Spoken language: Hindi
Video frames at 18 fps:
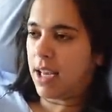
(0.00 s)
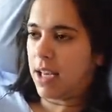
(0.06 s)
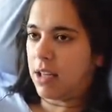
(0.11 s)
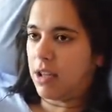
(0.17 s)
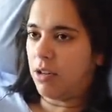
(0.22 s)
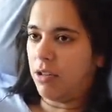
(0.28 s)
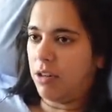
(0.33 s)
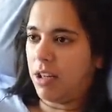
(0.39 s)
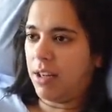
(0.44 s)

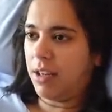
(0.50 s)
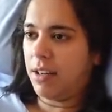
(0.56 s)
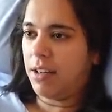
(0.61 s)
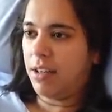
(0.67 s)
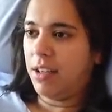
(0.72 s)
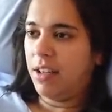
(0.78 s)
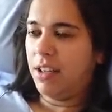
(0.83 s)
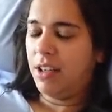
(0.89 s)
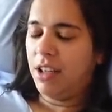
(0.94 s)
कैसे हो रही
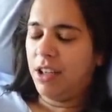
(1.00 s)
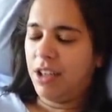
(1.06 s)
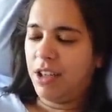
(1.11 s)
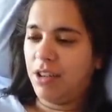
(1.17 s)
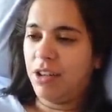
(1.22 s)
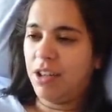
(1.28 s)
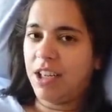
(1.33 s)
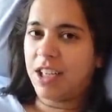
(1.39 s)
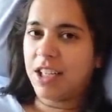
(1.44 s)
है
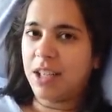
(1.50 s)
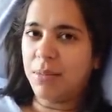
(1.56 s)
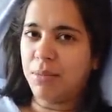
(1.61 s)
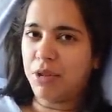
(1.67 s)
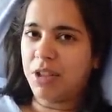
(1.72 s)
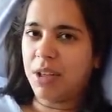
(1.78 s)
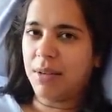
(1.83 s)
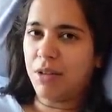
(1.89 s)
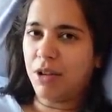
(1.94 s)
और तो नर्स
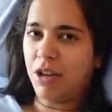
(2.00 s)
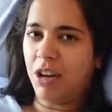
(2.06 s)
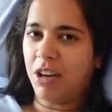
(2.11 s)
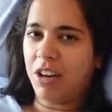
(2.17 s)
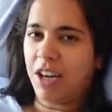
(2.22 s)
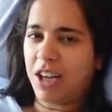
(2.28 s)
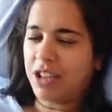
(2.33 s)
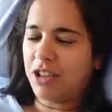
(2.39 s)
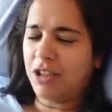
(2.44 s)
ने पूछा आपको
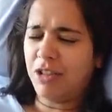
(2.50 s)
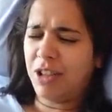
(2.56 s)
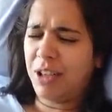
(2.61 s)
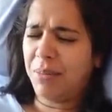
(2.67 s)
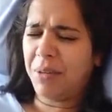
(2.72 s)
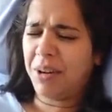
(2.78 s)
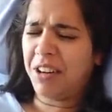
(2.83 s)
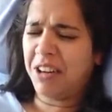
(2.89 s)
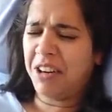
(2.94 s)
कॉन्ट्रैक्शन हो
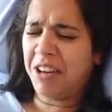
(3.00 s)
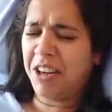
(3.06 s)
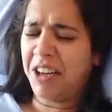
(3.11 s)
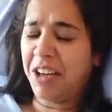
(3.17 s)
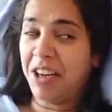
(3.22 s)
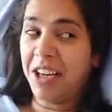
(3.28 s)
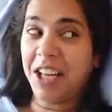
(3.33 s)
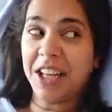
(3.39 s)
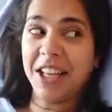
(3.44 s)
रही है मैं
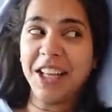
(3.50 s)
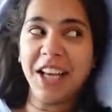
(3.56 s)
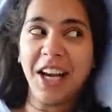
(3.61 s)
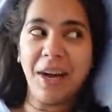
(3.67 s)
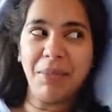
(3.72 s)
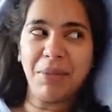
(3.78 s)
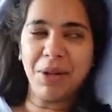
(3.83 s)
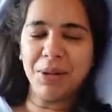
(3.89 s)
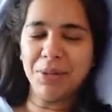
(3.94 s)
ना ना कहती
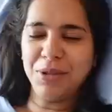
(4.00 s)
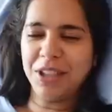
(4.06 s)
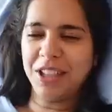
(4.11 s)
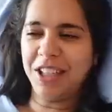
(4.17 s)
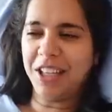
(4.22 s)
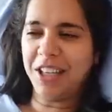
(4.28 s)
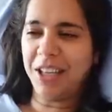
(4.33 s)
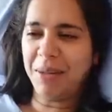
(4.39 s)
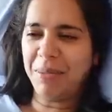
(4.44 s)
यहाँ पे तो
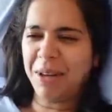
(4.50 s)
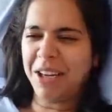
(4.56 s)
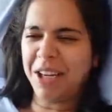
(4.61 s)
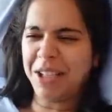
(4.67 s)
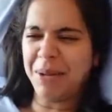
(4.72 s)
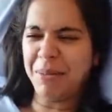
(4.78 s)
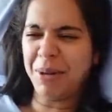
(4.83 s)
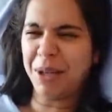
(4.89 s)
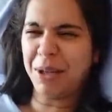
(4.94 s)
मुझे दिख रही है मैं
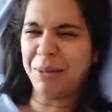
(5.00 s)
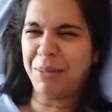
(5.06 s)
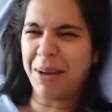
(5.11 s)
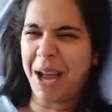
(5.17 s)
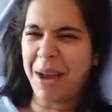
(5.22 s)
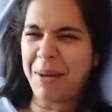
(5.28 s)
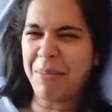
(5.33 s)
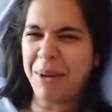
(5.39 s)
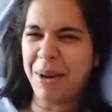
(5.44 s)
अच्छा मेरी तो
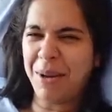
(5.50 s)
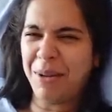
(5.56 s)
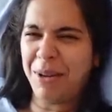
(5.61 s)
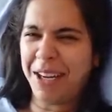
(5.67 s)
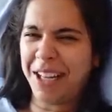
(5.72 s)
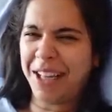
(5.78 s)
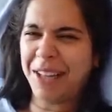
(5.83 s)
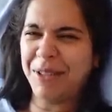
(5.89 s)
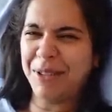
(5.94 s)
बैक पेन
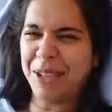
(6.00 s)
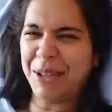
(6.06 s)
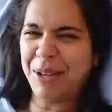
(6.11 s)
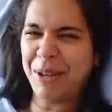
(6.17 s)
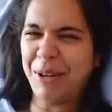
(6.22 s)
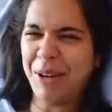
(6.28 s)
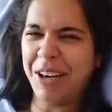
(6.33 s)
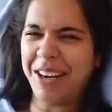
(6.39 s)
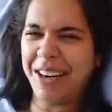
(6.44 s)
हो रही कहती उसी
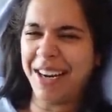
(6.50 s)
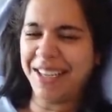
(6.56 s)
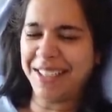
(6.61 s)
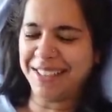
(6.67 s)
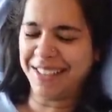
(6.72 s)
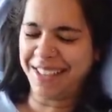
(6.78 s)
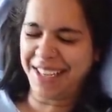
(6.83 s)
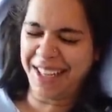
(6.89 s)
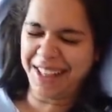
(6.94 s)
को
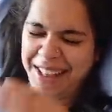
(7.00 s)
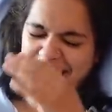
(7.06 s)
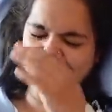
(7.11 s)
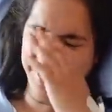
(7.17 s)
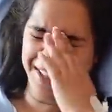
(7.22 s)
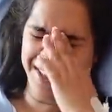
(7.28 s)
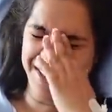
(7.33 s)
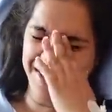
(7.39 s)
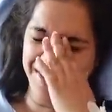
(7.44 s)
कॉन्ट्रैक्शन
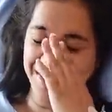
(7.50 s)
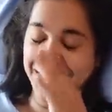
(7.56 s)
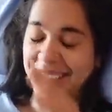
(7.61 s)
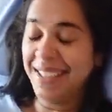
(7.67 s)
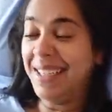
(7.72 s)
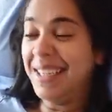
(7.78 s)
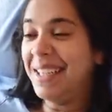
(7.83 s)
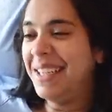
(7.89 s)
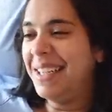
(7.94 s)
कहते हैं यार
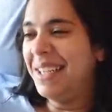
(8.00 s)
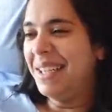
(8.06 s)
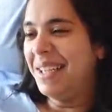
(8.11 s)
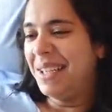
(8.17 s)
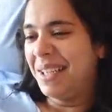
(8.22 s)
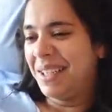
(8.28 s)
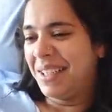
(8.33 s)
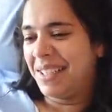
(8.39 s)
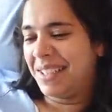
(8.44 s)

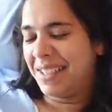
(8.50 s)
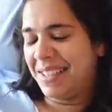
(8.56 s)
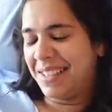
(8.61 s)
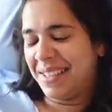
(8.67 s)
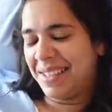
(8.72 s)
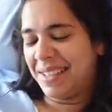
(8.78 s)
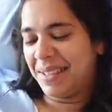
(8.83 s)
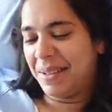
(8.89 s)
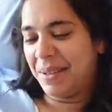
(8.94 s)

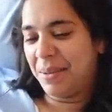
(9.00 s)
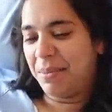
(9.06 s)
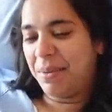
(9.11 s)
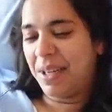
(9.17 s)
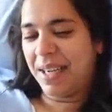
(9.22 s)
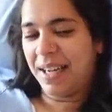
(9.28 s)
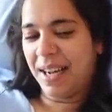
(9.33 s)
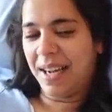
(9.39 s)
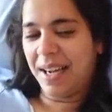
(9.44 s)

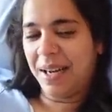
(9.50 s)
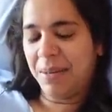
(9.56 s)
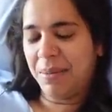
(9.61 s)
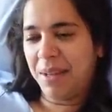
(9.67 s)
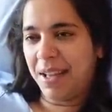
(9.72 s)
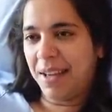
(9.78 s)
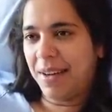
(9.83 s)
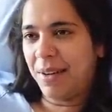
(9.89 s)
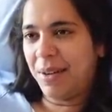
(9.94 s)
भाई बट हाँ
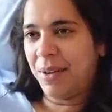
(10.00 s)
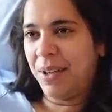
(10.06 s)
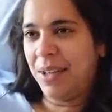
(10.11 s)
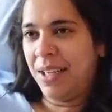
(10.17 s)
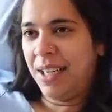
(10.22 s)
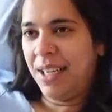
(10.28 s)
आप देखो